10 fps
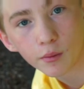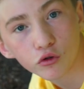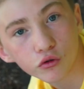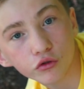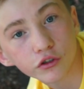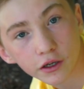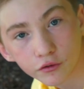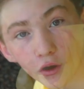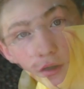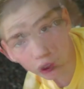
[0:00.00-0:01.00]
a beaucoup de sacs,
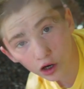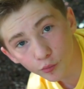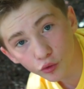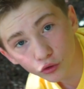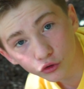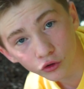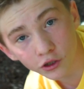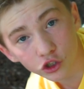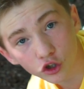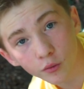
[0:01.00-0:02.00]
voilà. Alors pour le
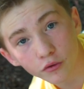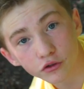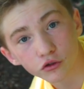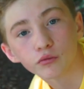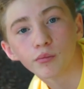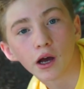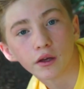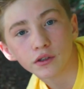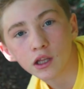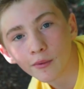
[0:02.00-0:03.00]
tournage, je commence bah,
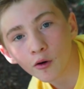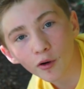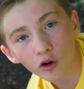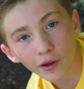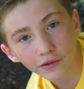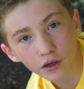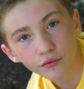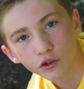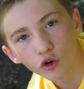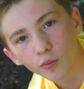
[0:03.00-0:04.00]
évidemment par le matériel
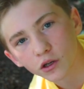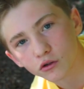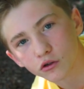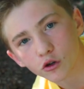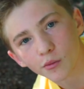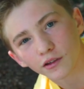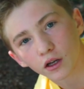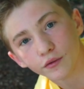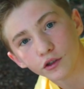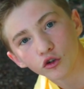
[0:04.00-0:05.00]
vidéo parce que sans
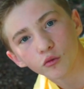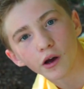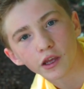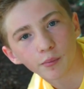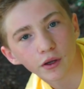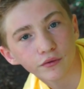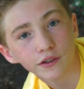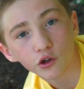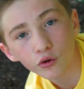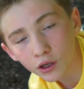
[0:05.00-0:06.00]
matériel vidéo, bah il n'y a pas de
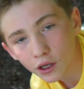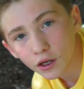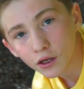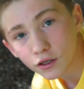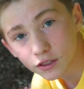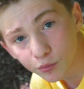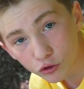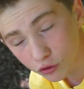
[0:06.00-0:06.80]
vidéo. C'est pour